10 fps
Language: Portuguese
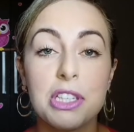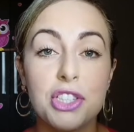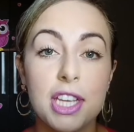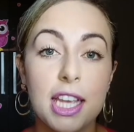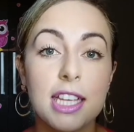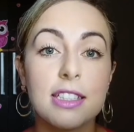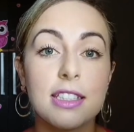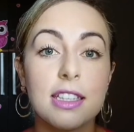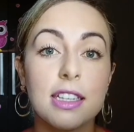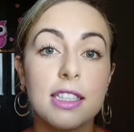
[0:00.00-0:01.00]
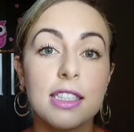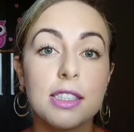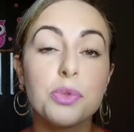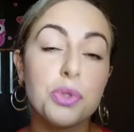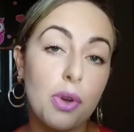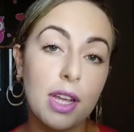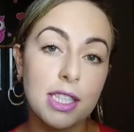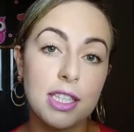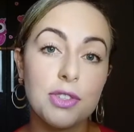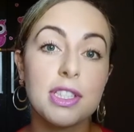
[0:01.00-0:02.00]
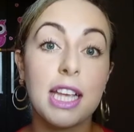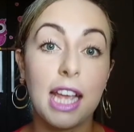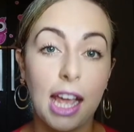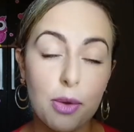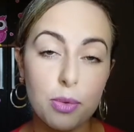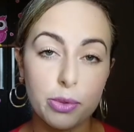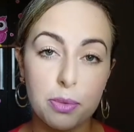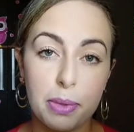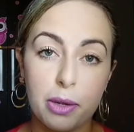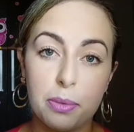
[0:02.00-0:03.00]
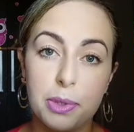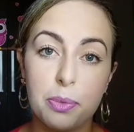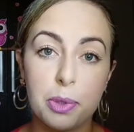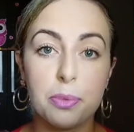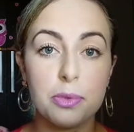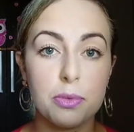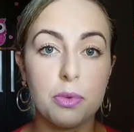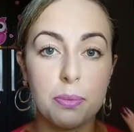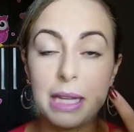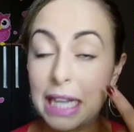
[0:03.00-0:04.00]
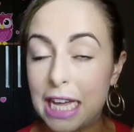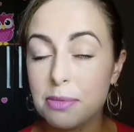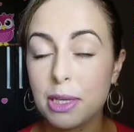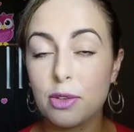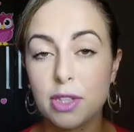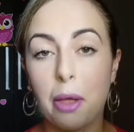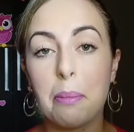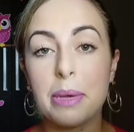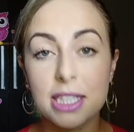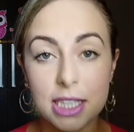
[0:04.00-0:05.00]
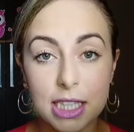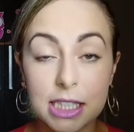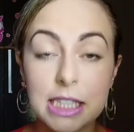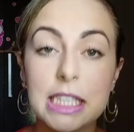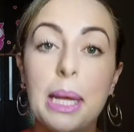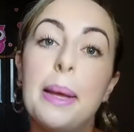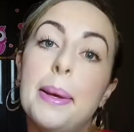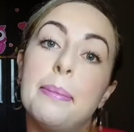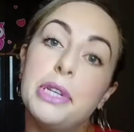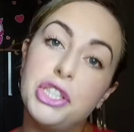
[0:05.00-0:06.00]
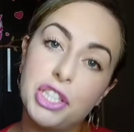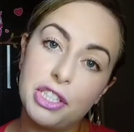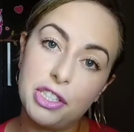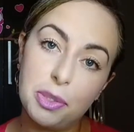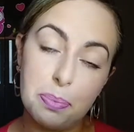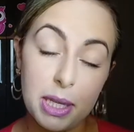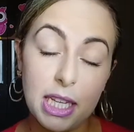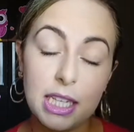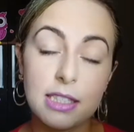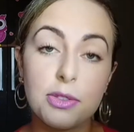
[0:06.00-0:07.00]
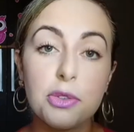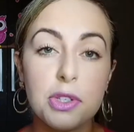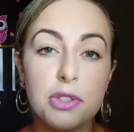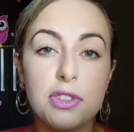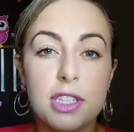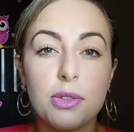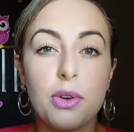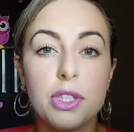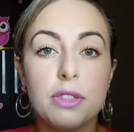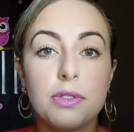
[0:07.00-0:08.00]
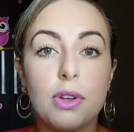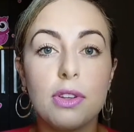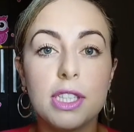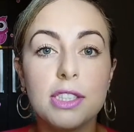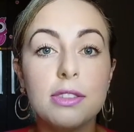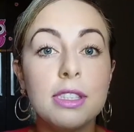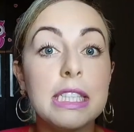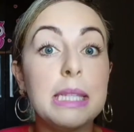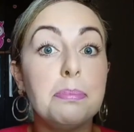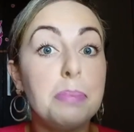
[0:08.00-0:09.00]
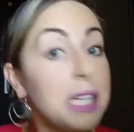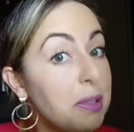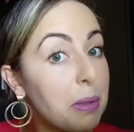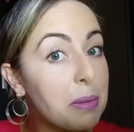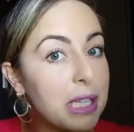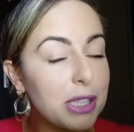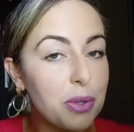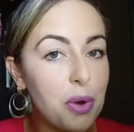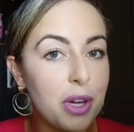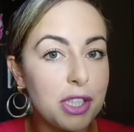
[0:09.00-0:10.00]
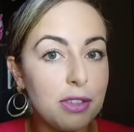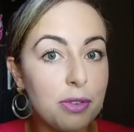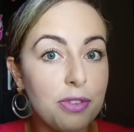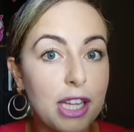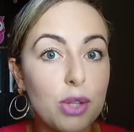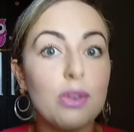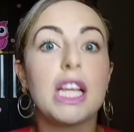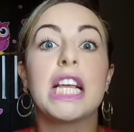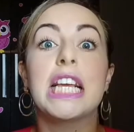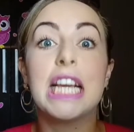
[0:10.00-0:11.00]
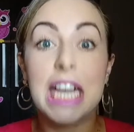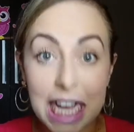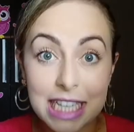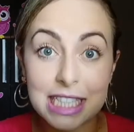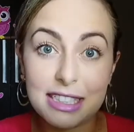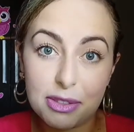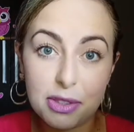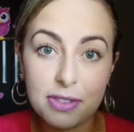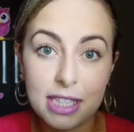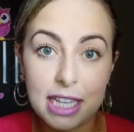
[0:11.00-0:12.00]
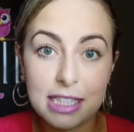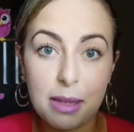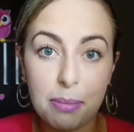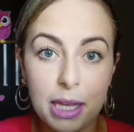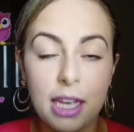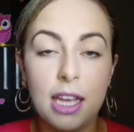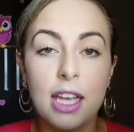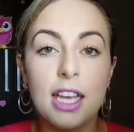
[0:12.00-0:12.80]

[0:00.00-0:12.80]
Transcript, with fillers: umas diquinhas, uh, uns truquezinhos que eu uso para cobrir o meu o melasma, que eu tenho bastante, manchinhas de espinhas, tudo isso usando corretivos coloridos e principalmente um corretivo feito em casa. Então, se você quer saber